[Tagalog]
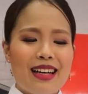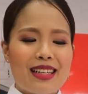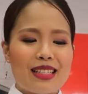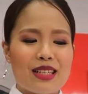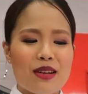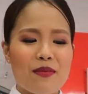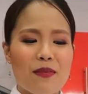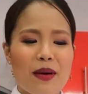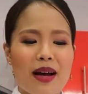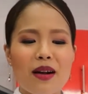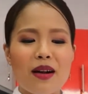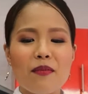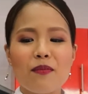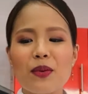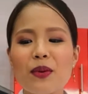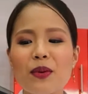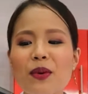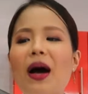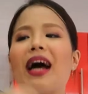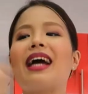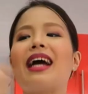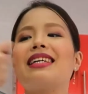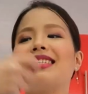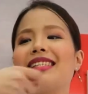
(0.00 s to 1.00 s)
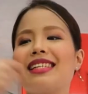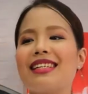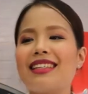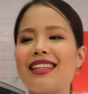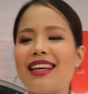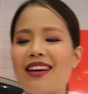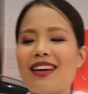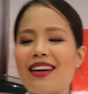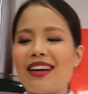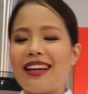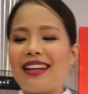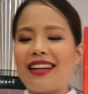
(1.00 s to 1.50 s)
So parang puro icing
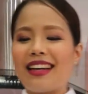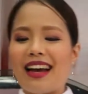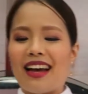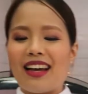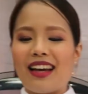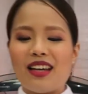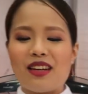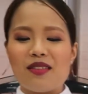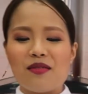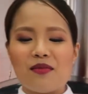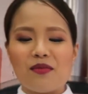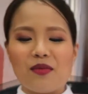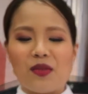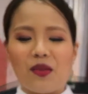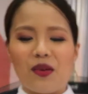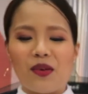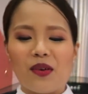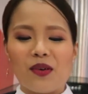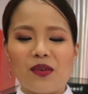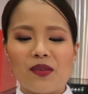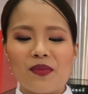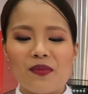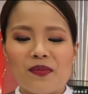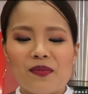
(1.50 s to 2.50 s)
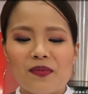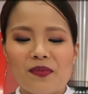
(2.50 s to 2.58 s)
na yung kinain mo.